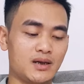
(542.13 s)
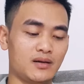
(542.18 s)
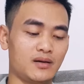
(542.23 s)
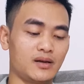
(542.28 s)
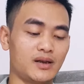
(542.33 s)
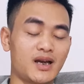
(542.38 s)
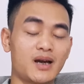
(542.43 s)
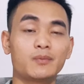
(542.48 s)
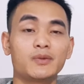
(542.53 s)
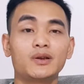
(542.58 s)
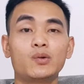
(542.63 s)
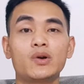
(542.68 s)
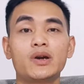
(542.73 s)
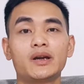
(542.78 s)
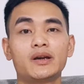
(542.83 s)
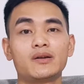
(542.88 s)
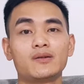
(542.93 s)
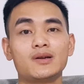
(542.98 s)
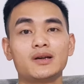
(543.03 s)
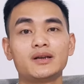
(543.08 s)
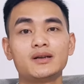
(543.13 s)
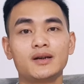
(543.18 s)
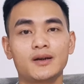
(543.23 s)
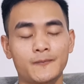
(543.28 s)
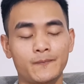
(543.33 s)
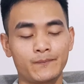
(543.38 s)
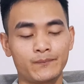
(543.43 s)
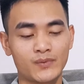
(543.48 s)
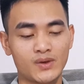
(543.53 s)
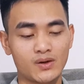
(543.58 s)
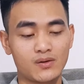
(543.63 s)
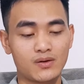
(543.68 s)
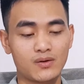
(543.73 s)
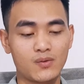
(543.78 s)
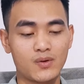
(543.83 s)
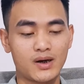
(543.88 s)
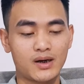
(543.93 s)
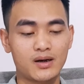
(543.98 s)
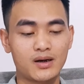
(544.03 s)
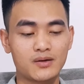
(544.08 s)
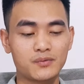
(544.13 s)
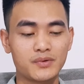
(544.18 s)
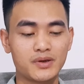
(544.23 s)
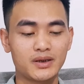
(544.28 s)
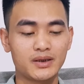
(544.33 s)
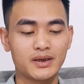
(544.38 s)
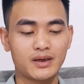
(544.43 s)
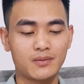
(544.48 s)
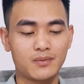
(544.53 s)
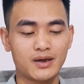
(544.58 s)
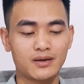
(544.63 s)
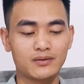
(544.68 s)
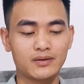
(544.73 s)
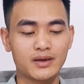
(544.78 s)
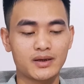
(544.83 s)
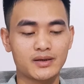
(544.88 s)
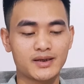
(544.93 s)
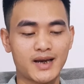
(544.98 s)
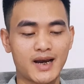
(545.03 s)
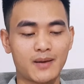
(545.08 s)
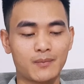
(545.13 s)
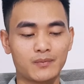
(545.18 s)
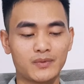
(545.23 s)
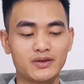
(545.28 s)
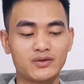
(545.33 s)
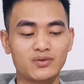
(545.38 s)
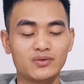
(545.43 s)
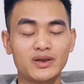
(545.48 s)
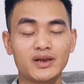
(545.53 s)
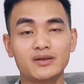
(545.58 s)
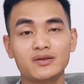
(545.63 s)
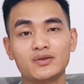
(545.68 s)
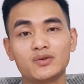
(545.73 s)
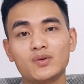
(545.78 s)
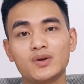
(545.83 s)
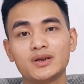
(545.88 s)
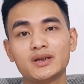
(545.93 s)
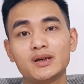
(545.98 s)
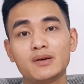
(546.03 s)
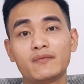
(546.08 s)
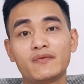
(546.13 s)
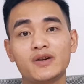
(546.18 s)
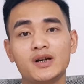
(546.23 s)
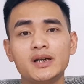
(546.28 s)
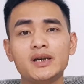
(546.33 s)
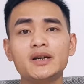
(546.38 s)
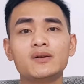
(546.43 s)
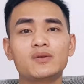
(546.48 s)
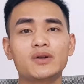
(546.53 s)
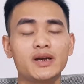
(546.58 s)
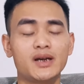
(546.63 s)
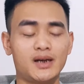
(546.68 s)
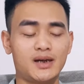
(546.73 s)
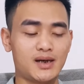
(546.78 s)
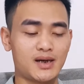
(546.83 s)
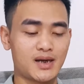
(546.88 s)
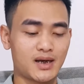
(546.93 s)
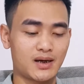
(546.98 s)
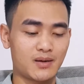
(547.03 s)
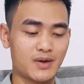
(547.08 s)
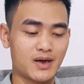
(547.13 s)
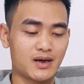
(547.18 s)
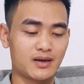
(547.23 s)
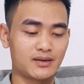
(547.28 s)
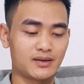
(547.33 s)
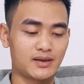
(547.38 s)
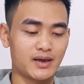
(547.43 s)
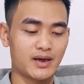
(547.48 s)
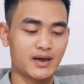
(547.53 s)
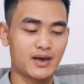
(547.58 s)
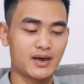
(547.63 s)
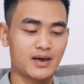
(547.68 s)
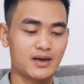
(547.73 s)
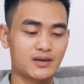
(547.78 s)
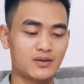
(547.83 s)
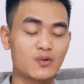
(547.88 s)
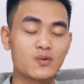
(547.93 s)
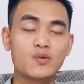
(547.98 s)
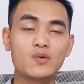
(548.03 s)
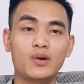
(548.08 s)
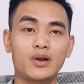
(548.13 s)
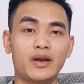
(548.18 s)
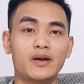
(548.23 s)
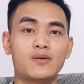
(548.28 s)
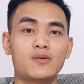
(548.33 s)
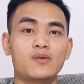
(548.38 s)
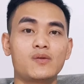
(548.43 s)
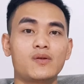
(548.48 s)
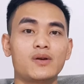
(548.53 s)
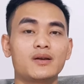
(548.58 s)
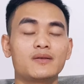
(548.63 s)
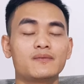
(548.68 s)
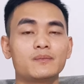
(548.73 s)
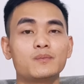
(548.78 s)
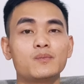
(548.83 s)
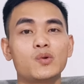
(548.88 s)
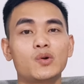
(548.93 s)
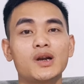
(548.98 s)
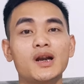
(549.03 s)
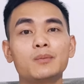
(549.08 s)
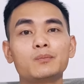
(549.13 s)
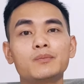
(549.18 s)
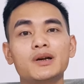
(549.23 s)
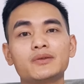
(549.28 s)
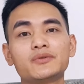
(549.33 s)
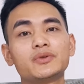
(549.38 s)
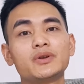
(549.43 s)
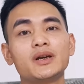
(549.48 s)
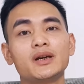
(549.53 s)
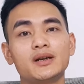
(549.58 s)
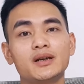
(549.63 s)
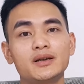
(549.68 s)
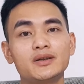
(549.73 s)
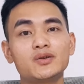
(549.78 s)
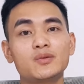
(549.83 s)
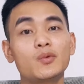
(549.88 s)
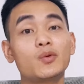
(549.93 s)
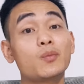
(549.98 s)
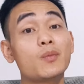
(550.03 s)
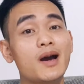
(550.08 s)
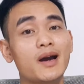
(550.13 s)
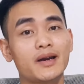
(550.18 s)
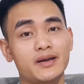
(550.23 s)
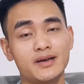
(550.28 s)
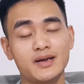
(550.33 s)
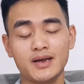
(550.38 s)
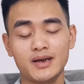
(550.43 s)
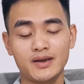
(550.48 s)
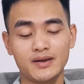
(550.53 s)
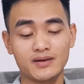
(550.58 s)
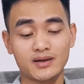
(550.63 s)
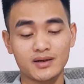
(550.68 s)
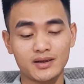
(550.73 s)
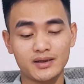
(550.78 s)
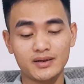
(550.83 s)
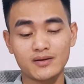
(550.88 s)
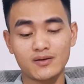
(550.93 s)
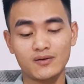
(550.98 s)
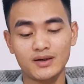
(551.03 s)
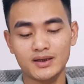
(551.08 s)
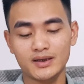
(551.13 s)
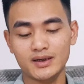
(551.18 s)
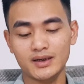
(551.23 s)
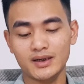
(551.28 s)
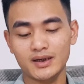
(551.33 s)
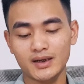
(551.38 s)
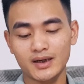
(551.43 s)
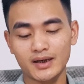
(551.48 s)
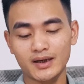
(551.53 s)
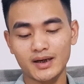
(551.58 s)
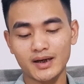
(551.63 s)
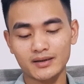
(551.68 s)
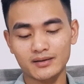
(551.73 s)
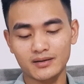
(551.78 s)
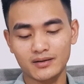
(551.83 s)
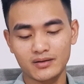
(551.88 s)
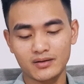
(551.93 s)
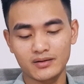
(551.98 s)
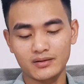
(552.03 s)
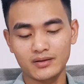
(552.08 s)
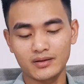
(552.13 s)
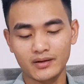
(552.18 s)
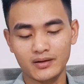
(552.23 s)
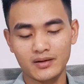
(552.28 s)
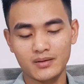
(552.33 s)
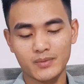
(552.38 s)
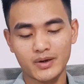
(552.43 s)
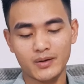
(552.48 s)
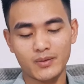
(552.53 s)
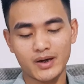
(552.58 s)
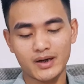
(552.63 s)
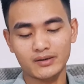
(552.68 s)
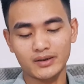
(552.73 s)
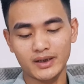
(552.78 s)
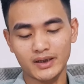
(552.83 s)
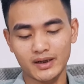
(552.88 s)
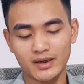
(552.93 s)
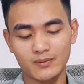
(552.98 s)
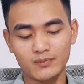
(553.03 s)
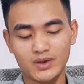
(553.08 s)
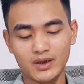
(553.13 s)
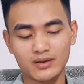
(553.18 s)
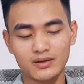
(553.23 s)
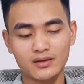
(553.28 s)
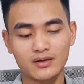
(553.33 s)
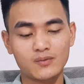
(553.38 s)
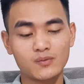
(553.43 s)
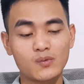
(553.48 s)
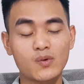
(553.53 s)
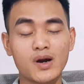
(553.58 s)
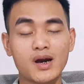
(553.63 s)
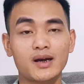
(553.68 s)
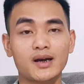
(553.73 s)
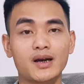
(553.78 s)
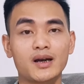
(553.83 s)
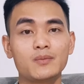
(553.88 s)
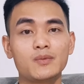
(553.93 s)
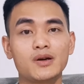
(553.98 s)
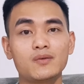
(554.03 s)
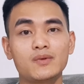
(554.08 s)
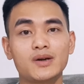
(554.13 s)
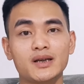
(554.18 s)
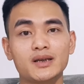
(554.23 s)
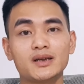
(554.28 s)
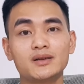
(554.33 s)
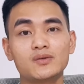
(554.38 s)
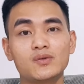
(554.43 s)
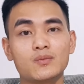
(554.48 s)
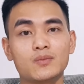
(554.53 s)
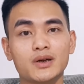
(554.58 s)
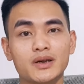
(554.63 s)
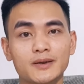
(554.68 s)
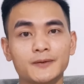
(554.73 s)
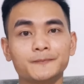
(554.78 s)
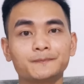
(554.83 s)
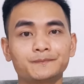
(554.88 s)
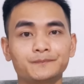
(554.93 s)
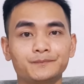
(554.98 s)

người ta mới thuê kiểu đấy được còn hoặc không nữa thì các bạn có thể giảm cái số tiền xuống nhưng với điều kiện là các bạn sẽ thu theo gọi là một năm bao nhiêu tiền đấy trong một bài đấy đó là những cái cách thứ tư mà các bạn có thể kiếm tiền thông qua cái blog cá nhân của mình